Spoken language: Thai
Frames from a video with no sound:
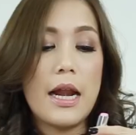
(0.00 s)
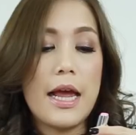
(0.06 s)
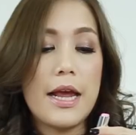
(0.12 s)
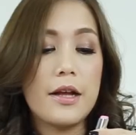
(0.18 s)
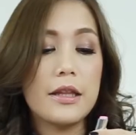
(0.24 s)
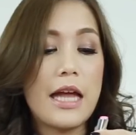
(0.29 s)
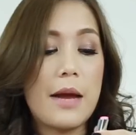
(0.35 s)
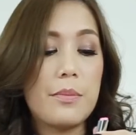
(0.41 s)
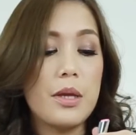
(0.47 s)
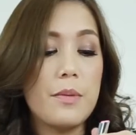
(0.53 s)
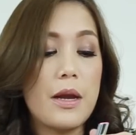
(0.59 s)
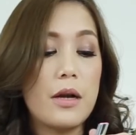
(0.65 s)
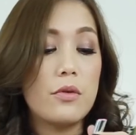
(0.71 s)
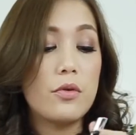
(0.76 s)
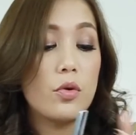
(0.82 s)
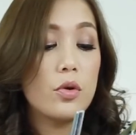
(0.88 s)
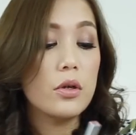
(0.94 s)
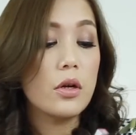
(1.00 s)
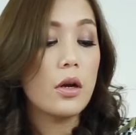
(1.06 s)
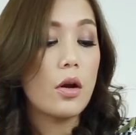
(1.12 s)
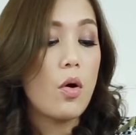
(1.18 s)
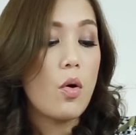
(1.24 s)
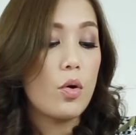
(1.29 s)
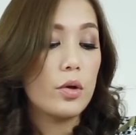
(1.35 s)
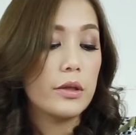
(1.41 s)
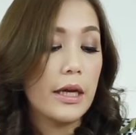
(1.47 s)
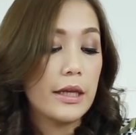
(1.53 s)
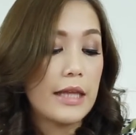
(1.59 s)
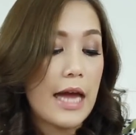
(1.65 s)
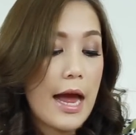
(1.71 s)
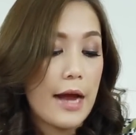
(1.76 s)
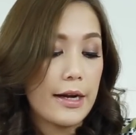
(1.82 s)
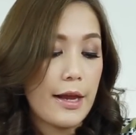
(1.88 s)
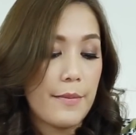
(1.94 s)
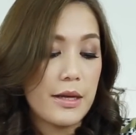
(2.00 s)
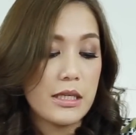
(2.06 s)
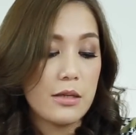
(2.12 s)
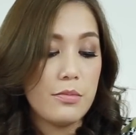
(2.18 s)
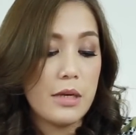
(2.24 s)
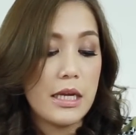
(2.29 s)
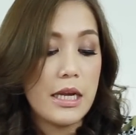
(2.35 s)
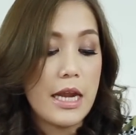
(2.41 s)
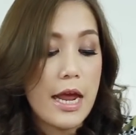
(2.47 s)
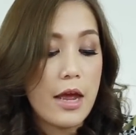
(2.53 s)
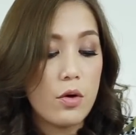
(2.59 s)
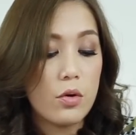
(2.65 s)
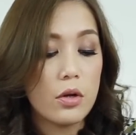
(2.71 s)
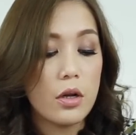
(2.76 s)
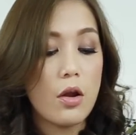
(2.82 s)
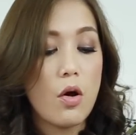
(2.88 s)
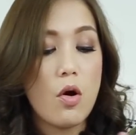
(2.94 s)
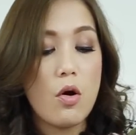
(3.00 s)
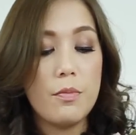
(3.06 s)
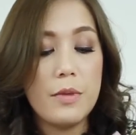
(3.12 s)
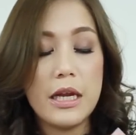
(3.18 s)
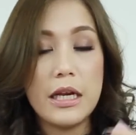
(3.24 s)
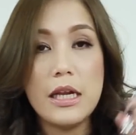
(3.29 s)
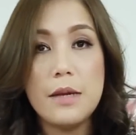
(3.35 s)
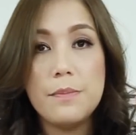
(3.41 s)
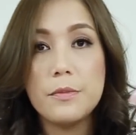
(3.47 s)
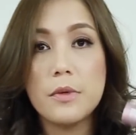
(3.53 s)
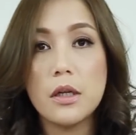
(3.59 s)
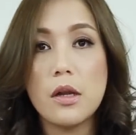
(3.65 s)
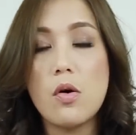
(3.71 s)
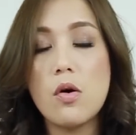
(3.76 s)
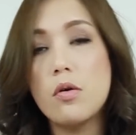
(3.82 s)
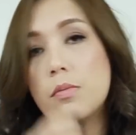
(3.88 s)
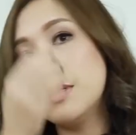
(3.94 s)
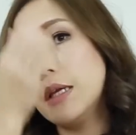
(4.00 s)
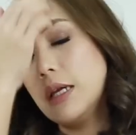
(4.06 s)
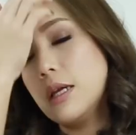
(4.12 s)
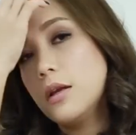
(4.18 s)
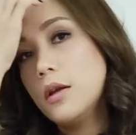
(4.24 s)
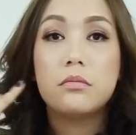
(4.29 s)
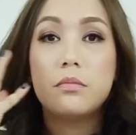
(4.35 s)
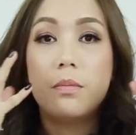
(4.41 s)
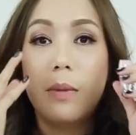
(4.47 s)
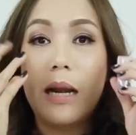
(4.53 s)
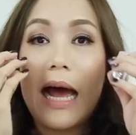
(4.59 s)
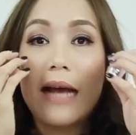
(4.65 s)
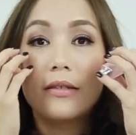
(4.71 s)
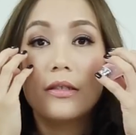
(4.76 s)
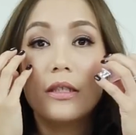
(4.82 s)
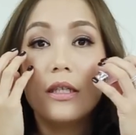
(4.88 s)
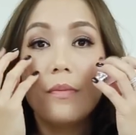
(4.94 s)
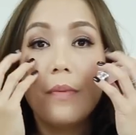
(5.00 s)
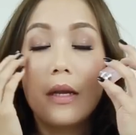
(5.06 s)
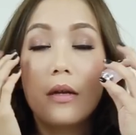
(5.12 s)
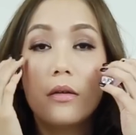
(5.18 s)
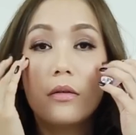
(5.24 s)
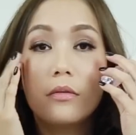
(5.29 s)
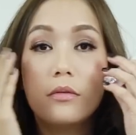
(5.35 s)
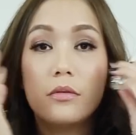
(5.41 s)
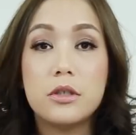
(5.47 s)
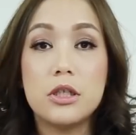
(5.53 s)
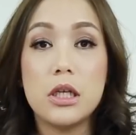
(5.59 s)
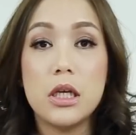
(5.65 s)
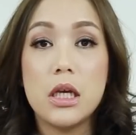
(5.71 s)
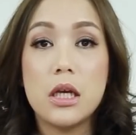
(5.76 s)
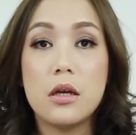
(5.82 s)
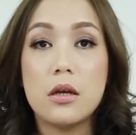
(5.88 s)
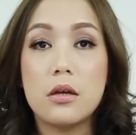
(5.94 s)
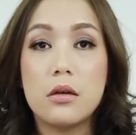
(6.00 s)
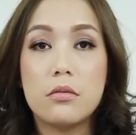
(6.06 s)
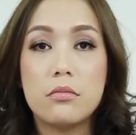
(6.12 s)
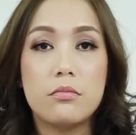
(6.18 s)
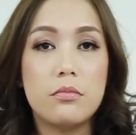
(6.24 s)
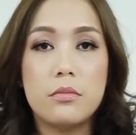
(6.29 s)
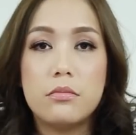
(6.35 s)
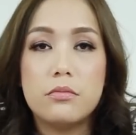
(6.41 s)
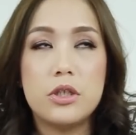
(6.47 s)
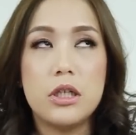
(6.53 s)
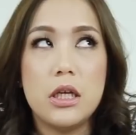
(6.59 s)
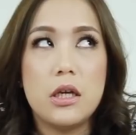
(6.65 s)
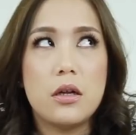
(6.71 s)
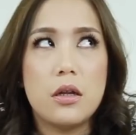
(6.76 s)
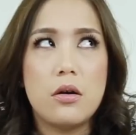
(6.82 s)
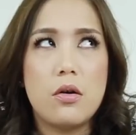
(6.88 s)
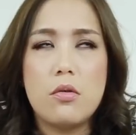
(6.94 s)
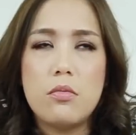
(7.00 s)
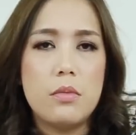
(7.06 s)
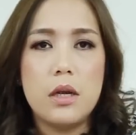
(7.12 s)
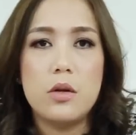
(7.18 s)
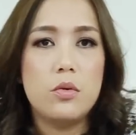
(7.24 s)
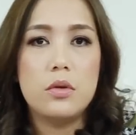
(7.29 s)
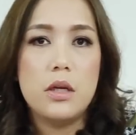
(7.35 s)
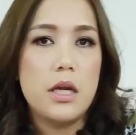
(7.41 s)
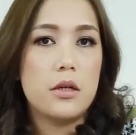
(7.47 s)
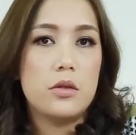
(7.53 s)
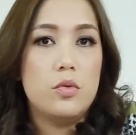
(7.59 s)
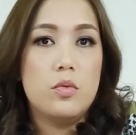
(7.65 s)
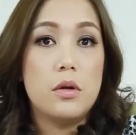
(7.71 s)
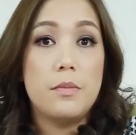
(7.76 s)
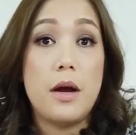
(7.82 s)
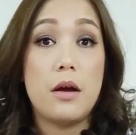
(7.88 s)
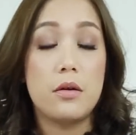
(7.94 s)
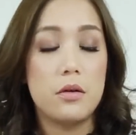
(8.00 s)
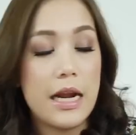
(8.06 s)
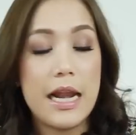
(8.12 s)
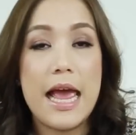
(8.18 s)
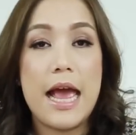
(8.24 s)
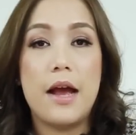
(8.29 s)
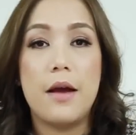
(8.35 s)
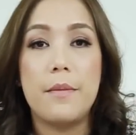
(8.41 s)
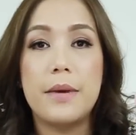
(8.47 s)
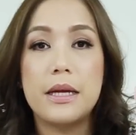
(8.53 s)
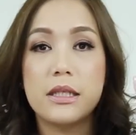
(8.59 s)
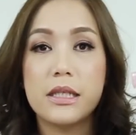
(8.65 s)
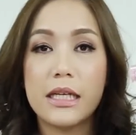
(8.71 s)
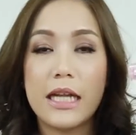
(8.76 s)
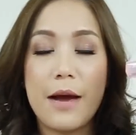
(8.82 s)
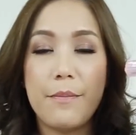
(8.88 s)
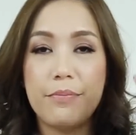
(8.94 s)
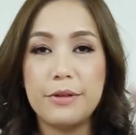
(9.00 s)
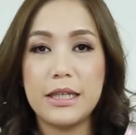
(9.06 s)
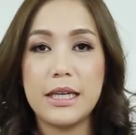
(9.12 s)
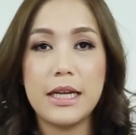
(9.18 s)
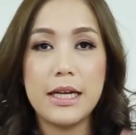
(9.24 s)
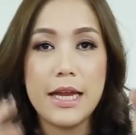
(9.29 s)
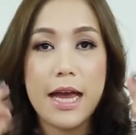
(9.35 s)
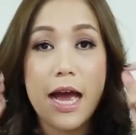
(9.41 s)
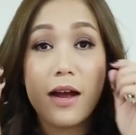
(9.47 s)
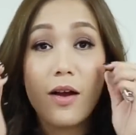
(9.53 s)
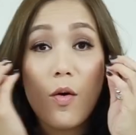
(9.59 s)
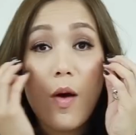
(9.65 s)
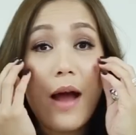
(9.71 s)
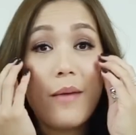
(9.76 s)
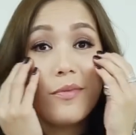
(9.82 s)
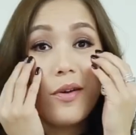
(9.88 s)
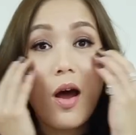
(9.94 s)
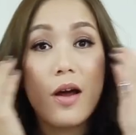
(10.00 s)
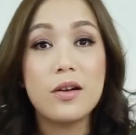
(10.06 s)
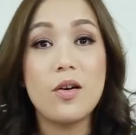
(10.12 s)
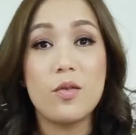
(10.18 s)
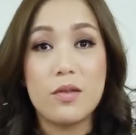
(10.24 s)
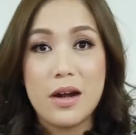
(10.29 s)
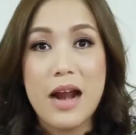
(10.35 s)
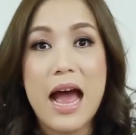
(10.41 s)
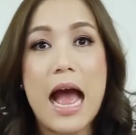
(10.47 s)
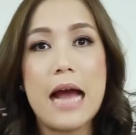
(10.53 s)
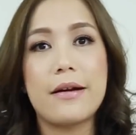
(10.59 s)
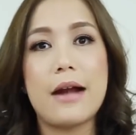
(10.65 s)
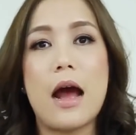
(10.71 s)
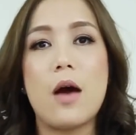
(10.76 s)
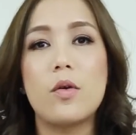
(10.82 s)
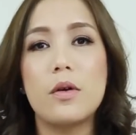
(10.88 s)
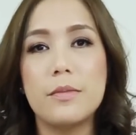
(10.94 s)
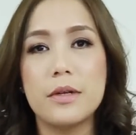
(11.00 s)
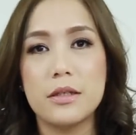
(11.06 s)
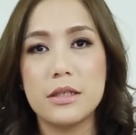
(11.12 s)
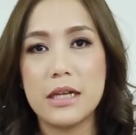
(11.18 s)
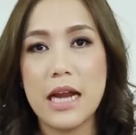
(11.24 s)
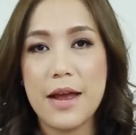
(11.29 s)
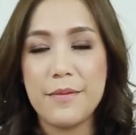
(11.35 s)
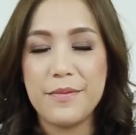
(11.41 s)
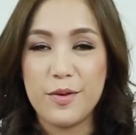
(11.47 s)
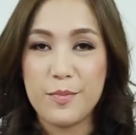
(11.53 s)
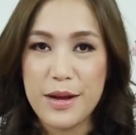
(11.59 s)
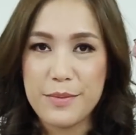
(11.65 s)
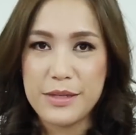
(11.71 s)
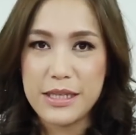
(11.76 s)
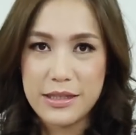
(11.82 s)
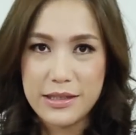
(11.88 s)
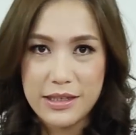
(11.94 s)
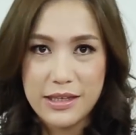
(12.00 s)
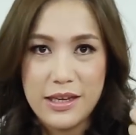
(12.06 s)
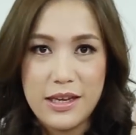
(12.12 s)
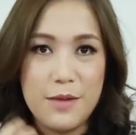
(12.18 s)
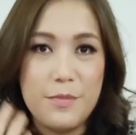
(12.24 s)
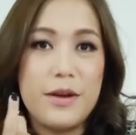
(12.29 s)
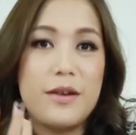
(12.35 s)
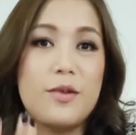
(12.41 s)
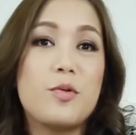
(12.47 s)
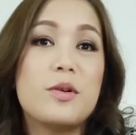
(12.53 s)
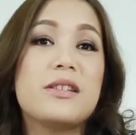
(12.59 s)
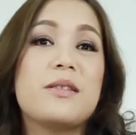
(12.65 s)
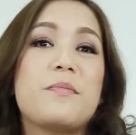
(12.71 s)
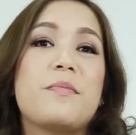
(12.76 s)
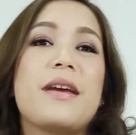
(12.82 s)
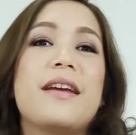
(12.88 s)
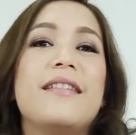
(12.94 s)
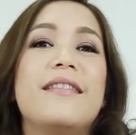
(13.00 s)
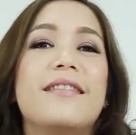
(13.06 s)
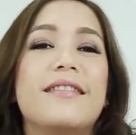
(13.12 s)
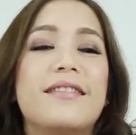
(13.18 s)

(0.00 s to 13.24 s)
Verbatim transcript: อะไรก็ตามที่เป็นรุ่น Glow ต่างๆเนี่ยมันจะมี Nail Glow มี Lip Glow มี Blush ที่เป็น Cheek Cheek Glow ไม่รู้เรียกถูกหรือเปล่านั่นแหละมันจะทำปฏิกิริยากับความร้อนของร่างเราแล้วมันก็จะได้ออกมาเป็นสีที่มันควรจะเป็น